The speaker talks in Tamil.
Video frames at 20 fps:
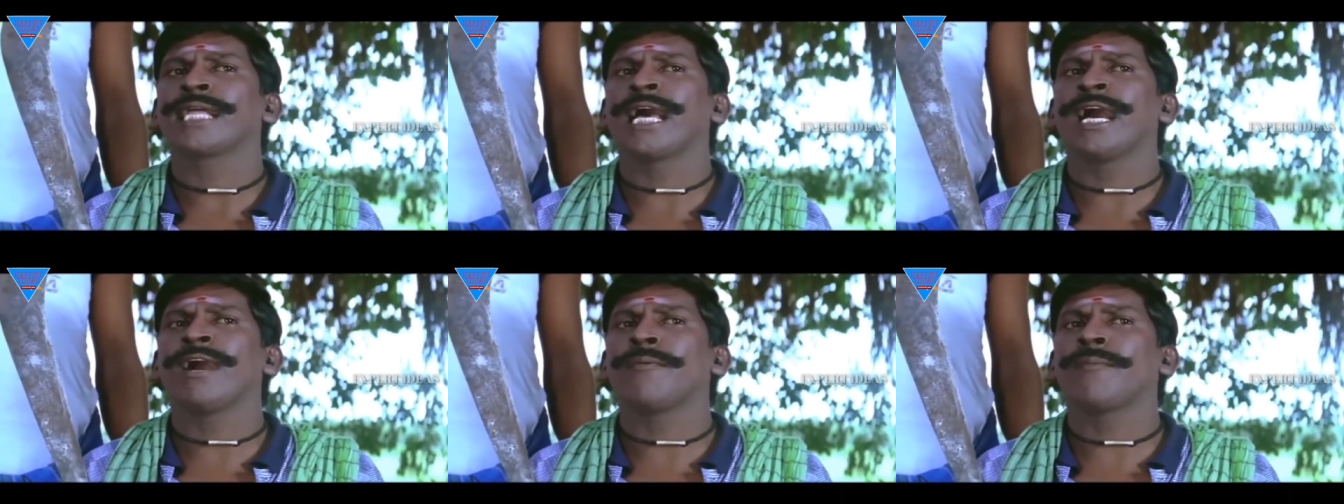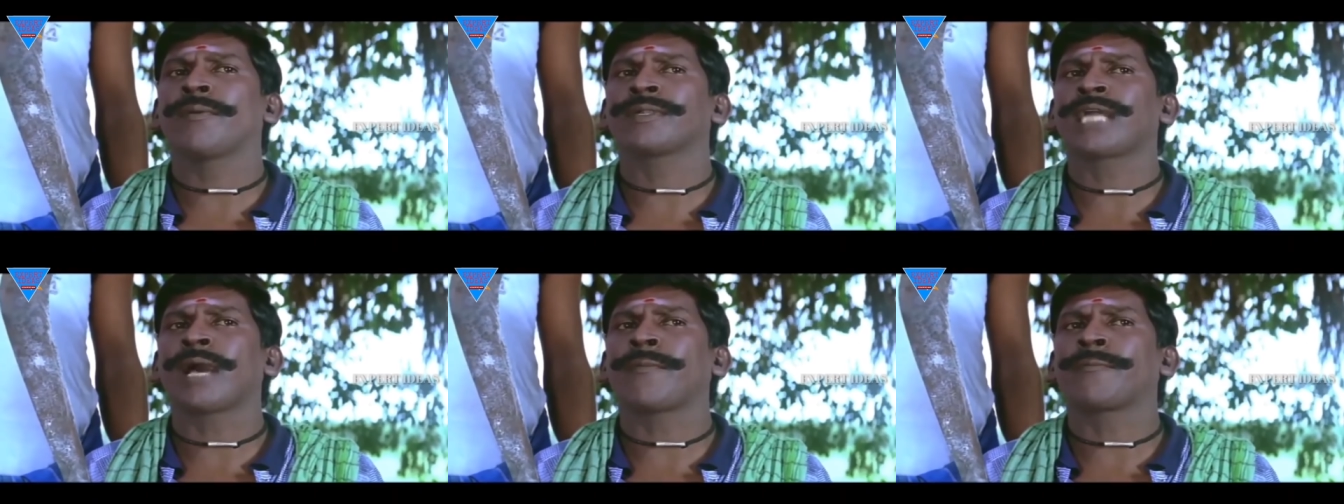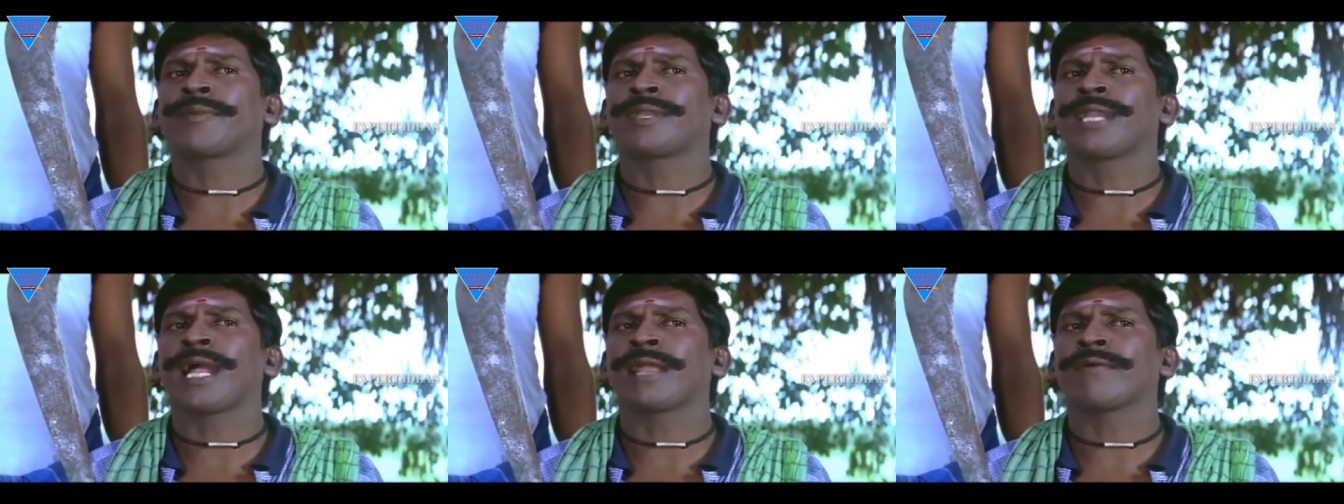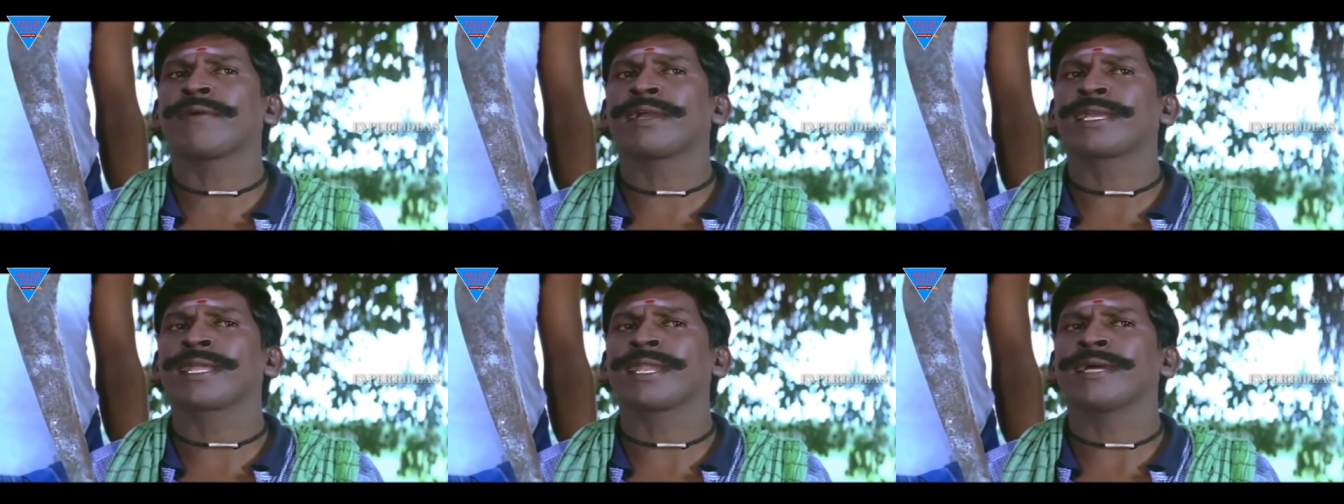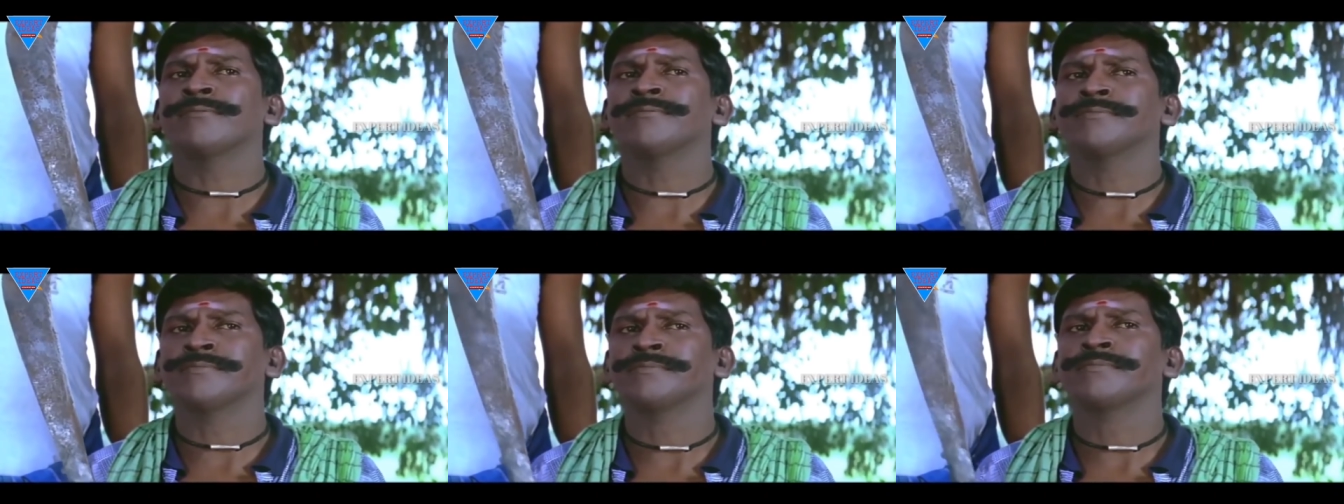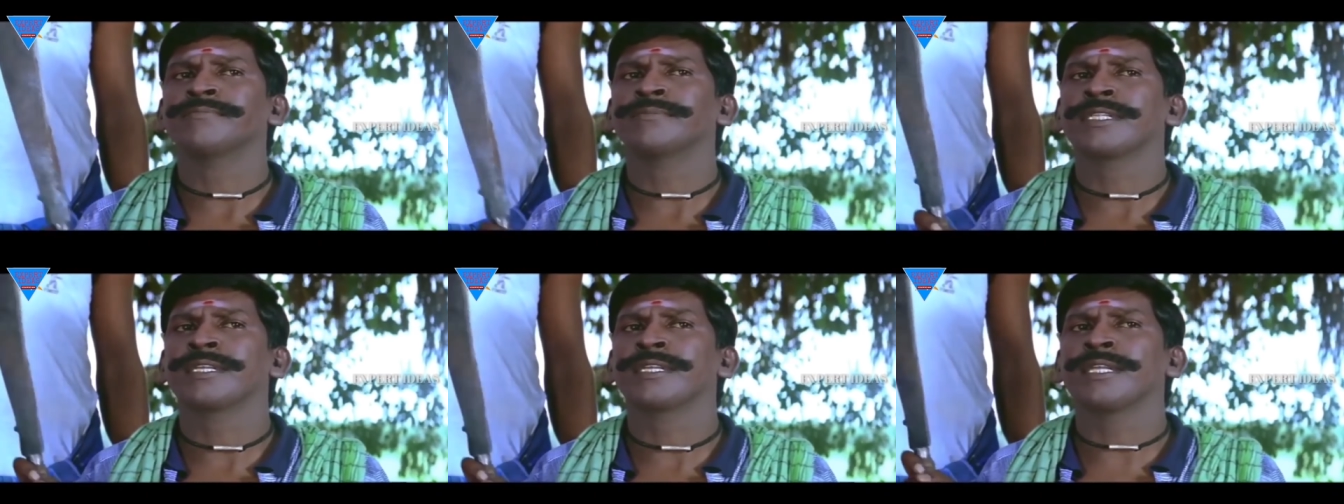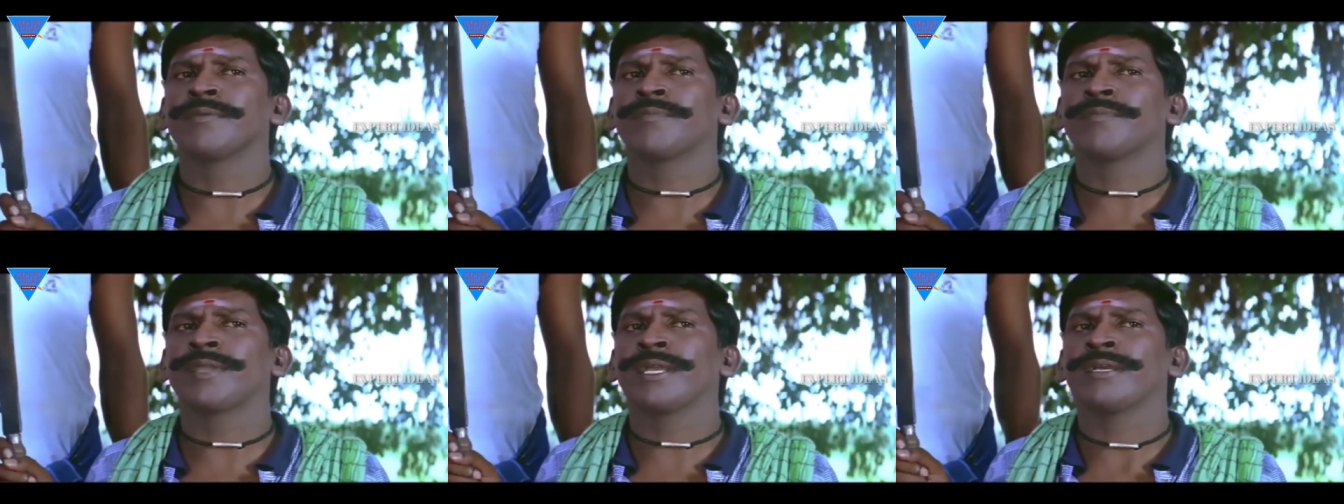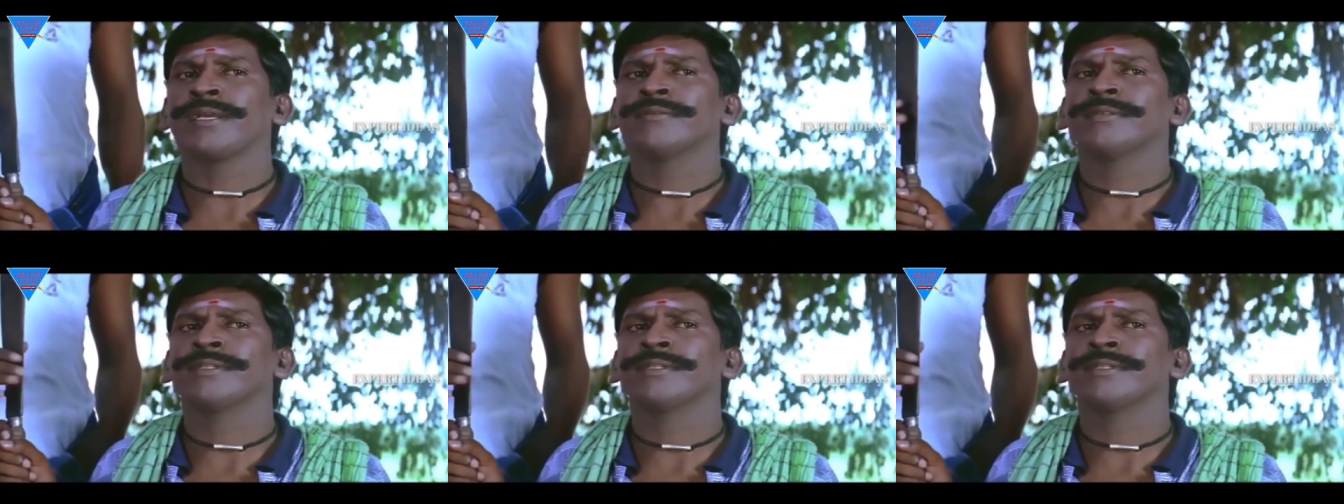தேவைப்பட்டா பின்னால வாங்கிக்கிறேன் இது